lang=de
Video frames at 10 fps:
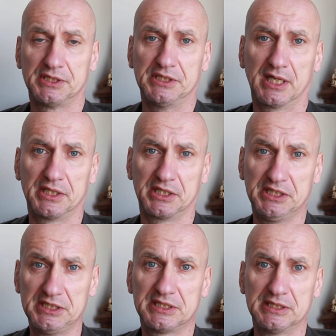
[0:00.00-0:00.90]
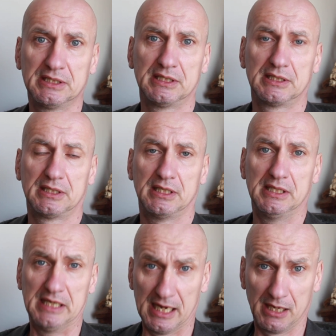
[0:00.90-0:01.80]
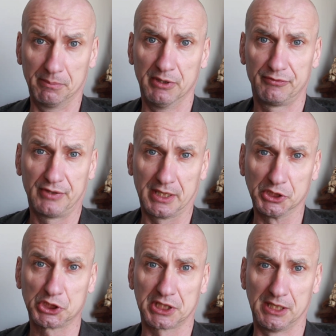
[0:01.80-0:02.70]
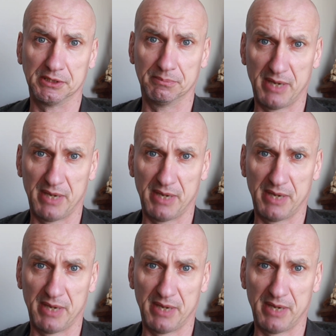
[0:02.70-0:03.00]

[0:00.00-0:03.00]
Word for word: die einen riesen Lärm veranstalten.